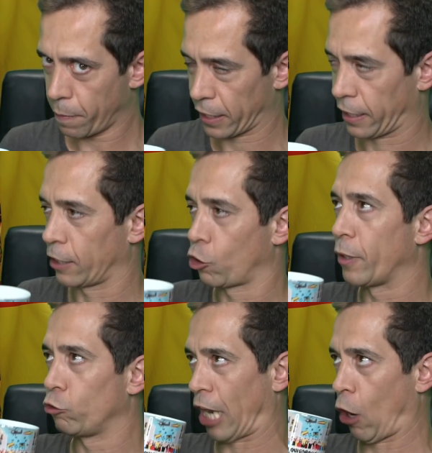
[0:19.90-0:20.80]
espérate que
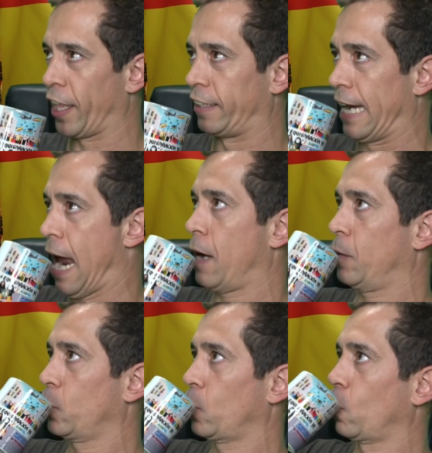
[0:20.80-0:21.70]
tome un trago de
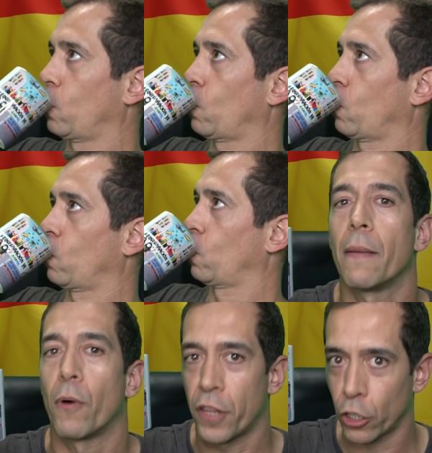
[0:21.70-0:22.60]
tila
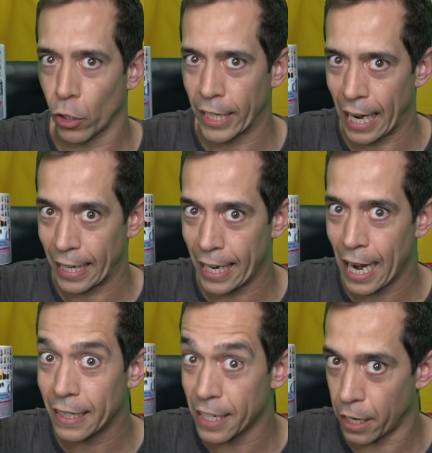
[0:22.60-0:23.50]
que por cierto, el que la
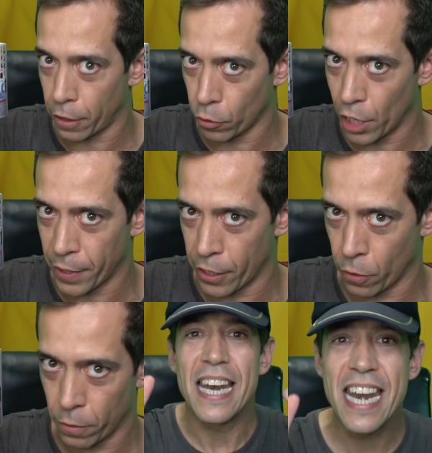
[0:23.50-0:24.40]
quiera, en descripción del
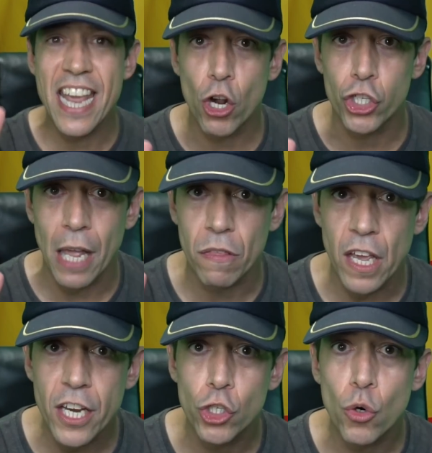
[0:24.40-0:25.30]
vídeo. Ni os
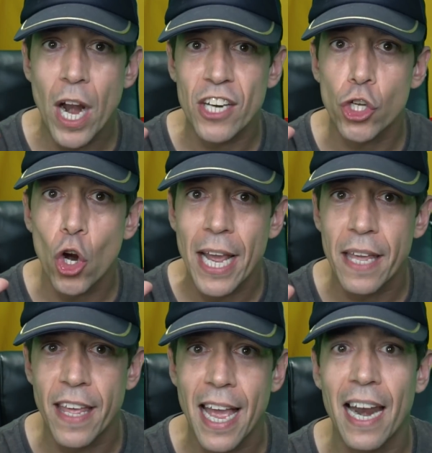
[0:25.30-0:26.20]
hacéis una
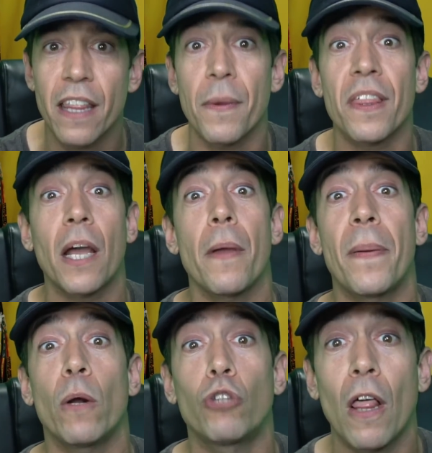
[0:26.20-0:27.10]
sola idea la de veces que
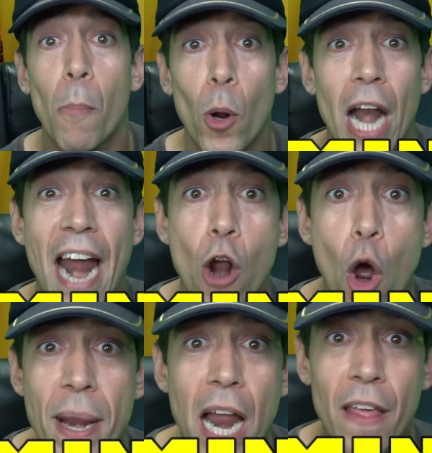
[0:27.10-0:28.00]
habéis preguntado por la
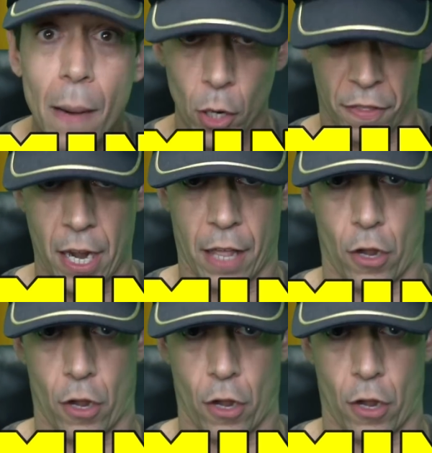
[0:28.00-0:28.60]
nómina de la Policía